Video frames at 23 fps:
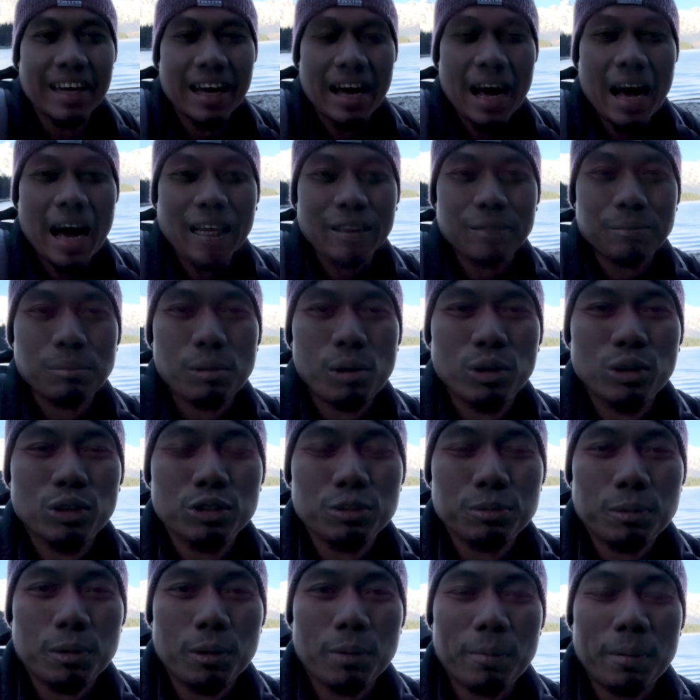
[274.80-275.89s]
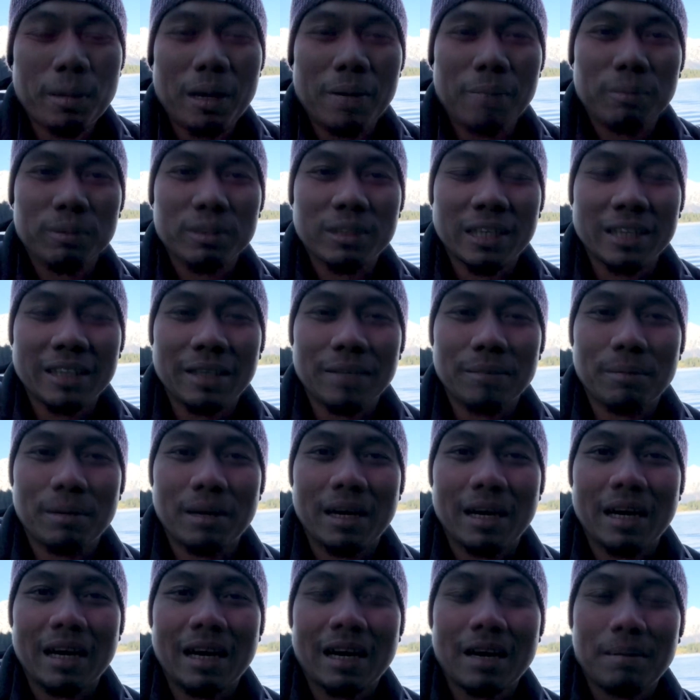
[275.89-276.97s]
At bonus po para po sa ating
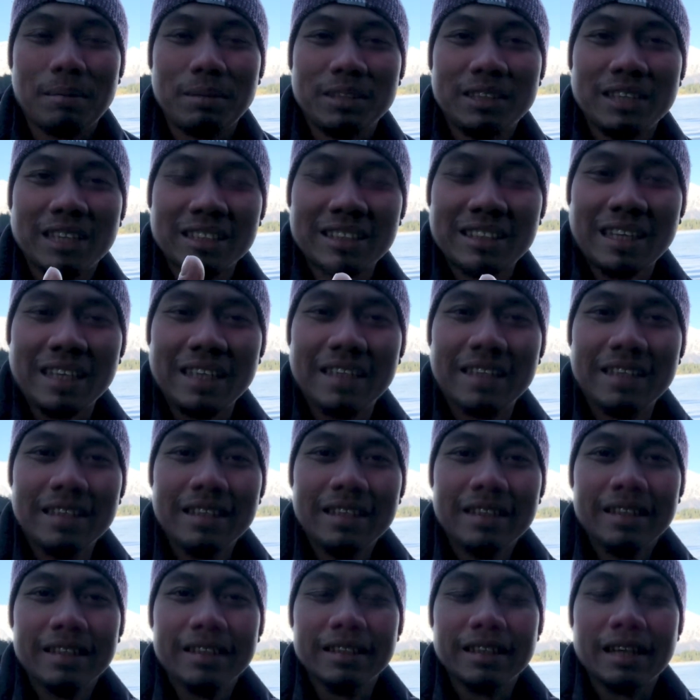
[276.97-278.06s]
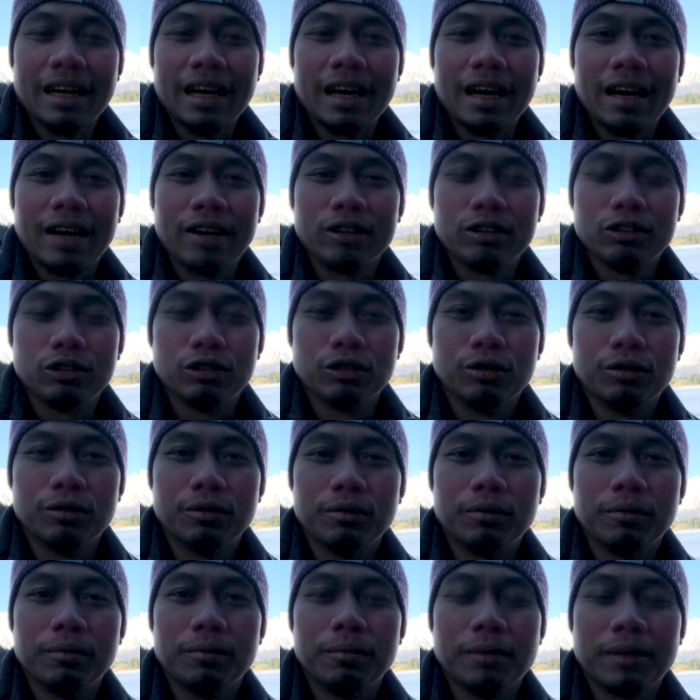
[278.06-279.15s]
mga kabisnak dyan na gustong
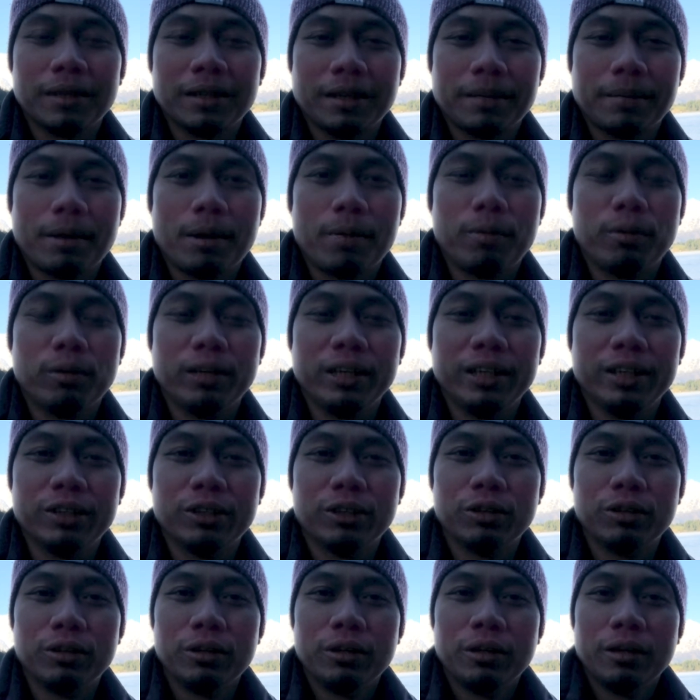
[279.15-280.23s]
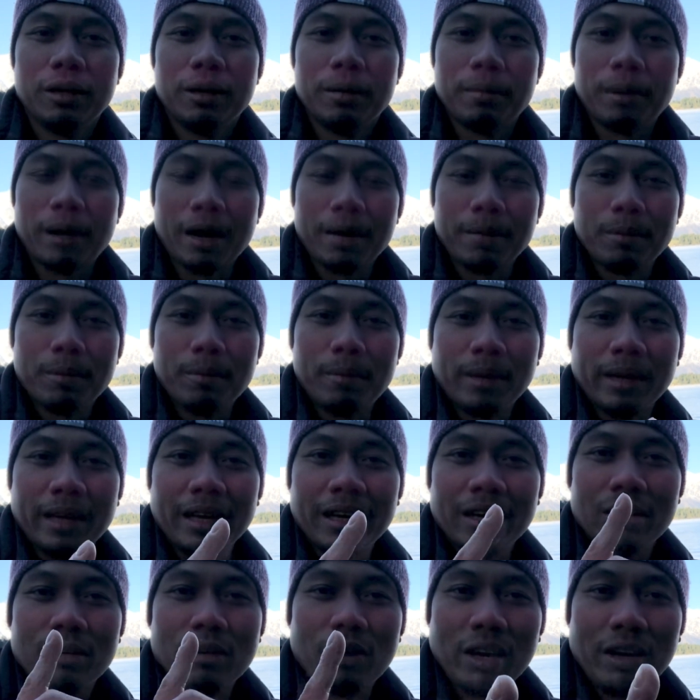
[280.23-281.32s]
magtrabaho po dito. Para po
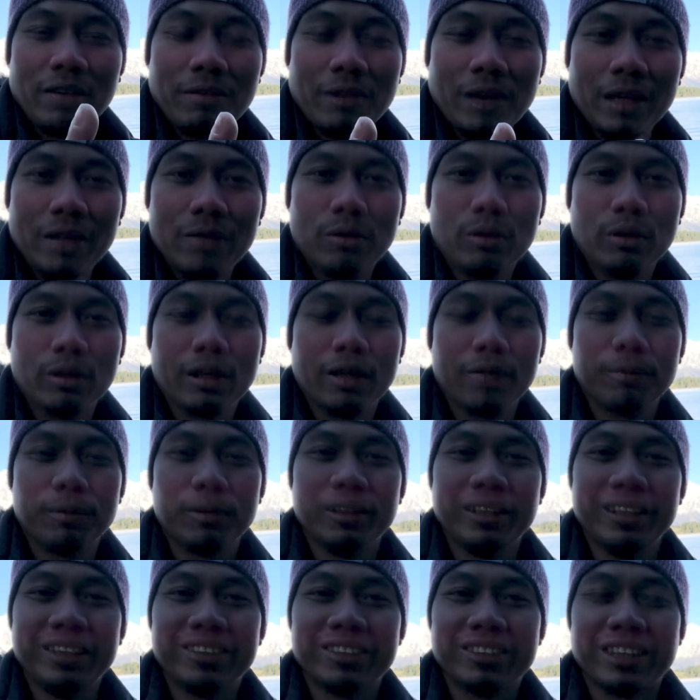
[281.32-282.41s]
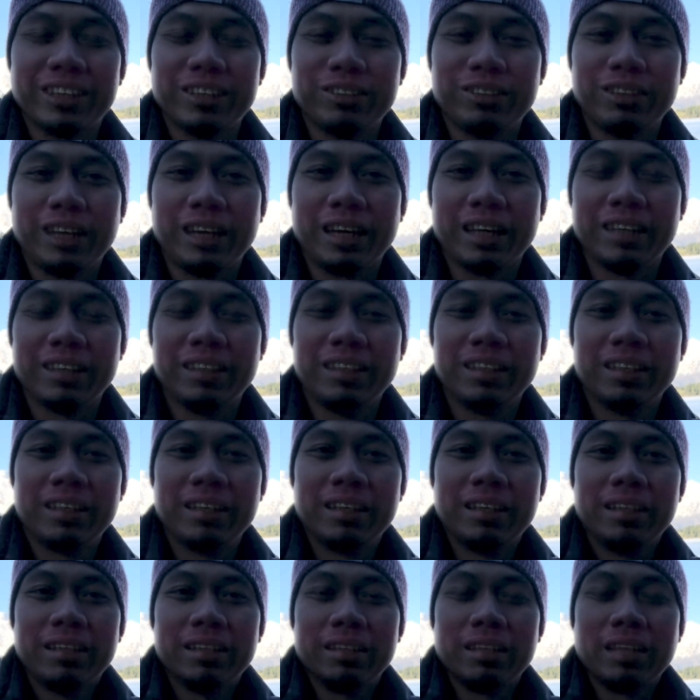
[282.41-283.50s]
maging qualified worker po dito sa New Zealand,
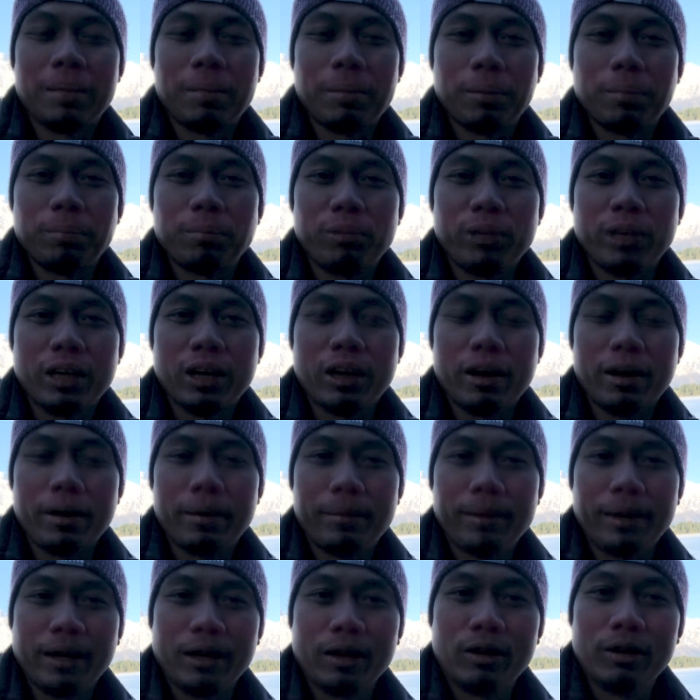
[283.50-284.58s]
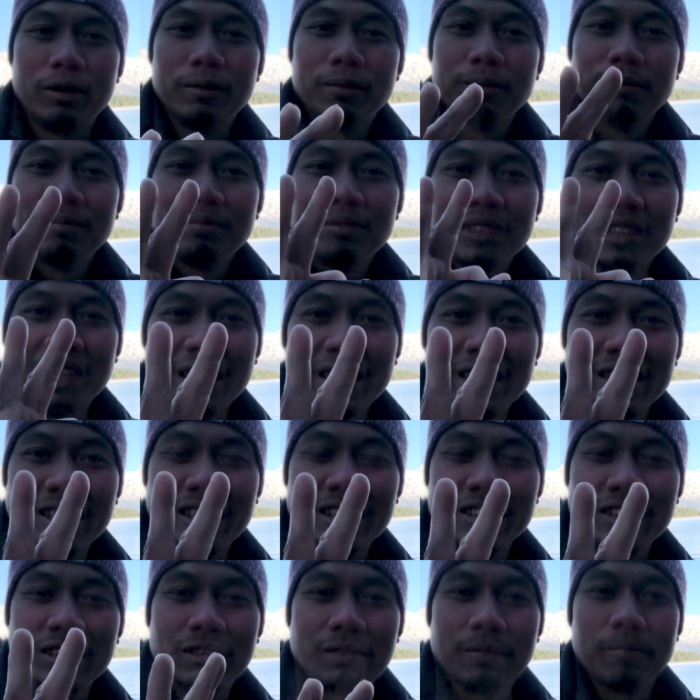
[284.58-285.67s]
dapat po ikaw ay mayroong 3
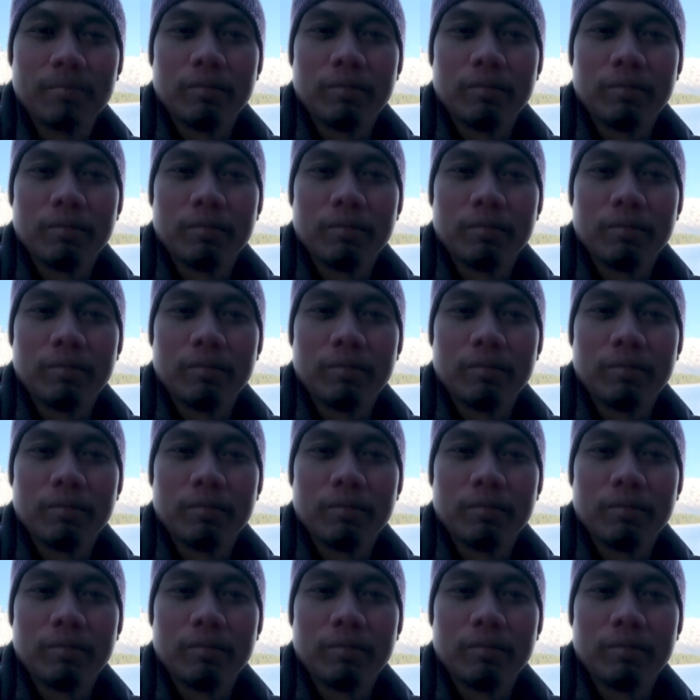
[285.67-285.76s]
years